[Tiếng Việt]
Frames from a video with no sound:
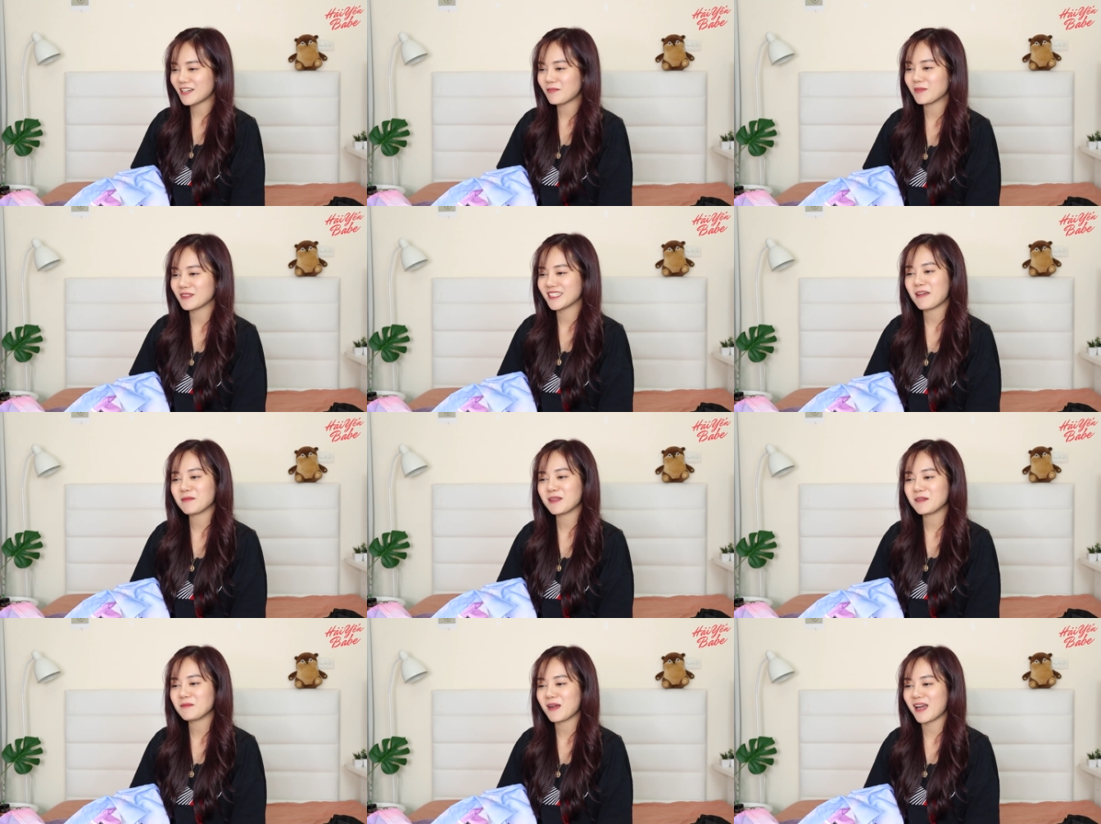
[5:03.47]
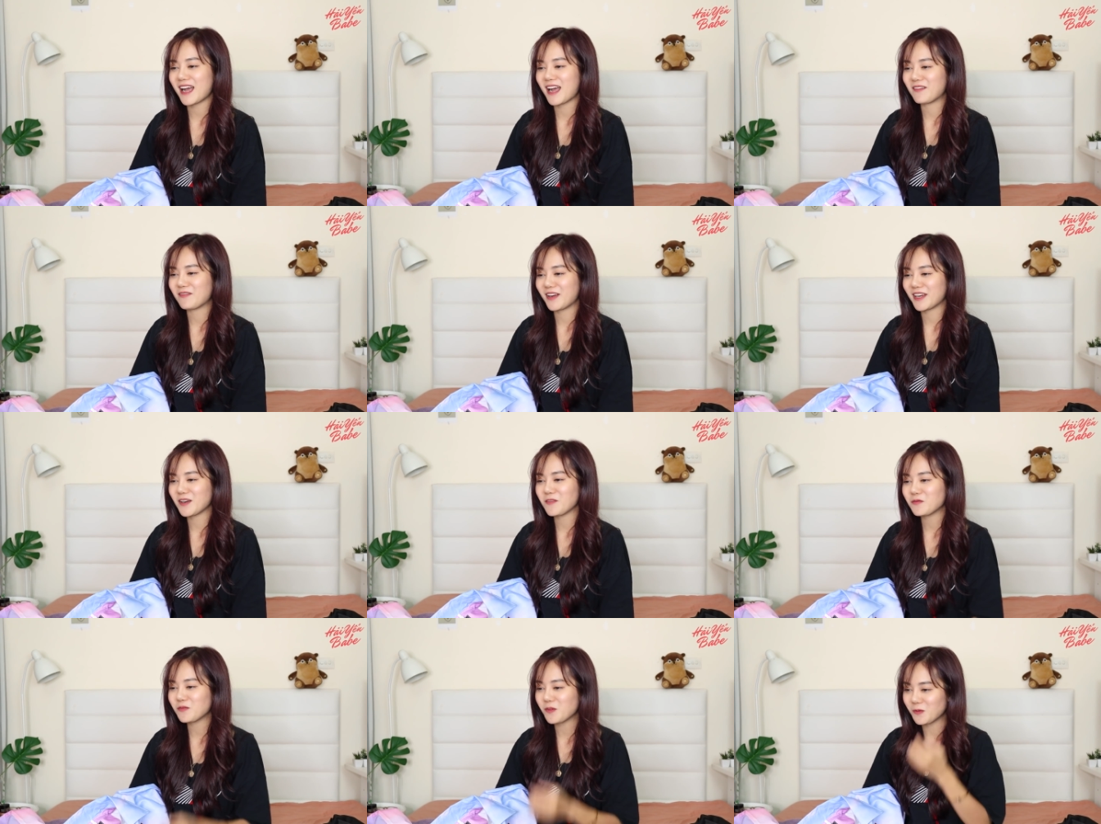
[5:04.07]
xong rồi em thích mặc áo
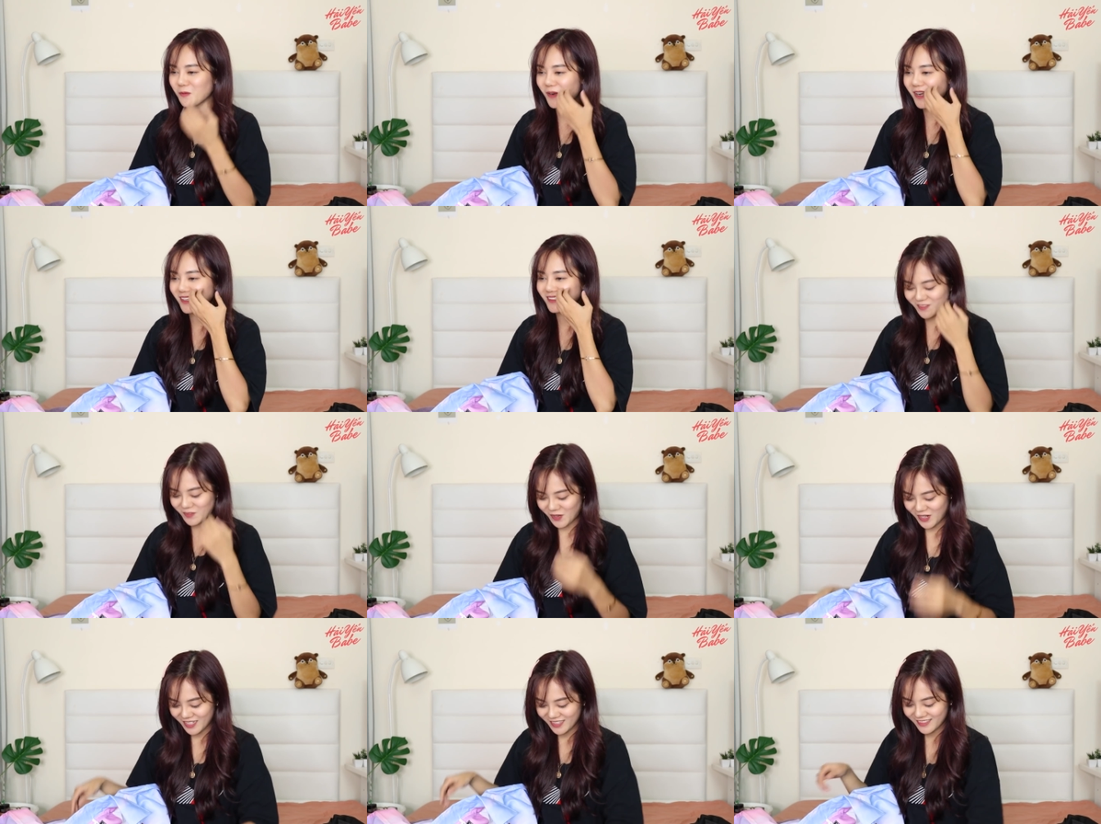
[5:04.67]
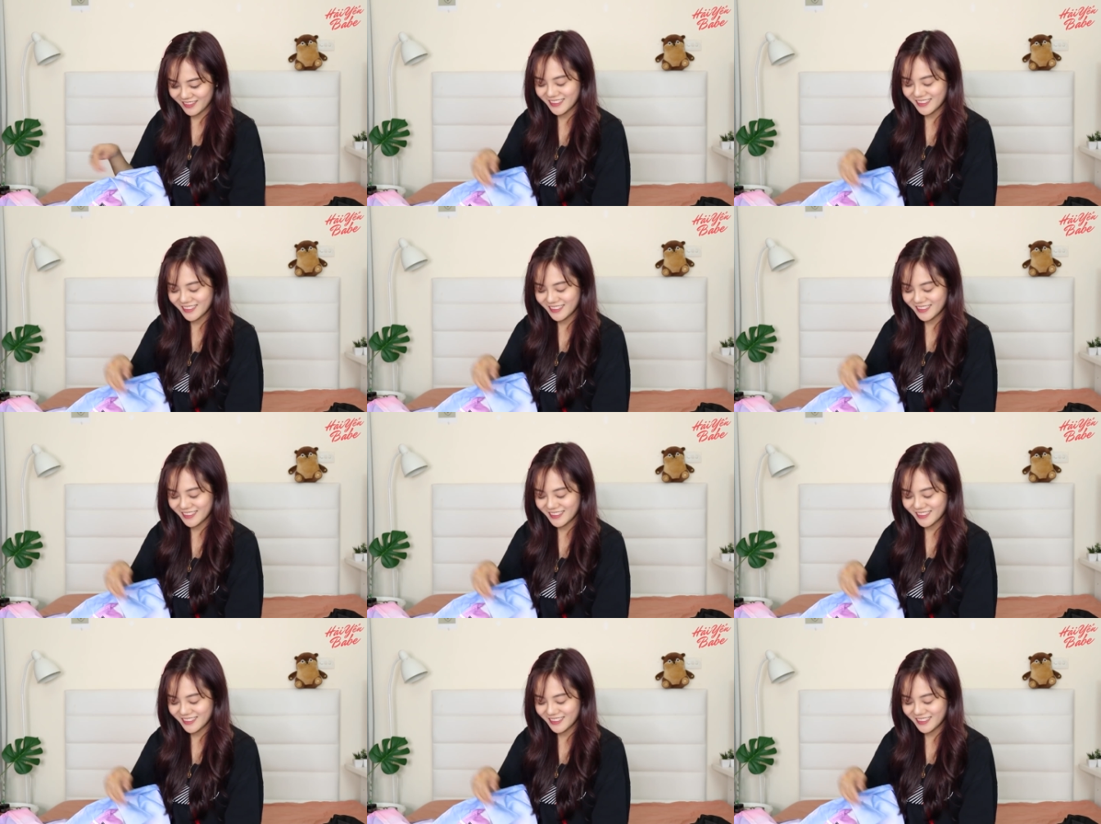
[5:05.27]
váy đồng phục quá Uầy,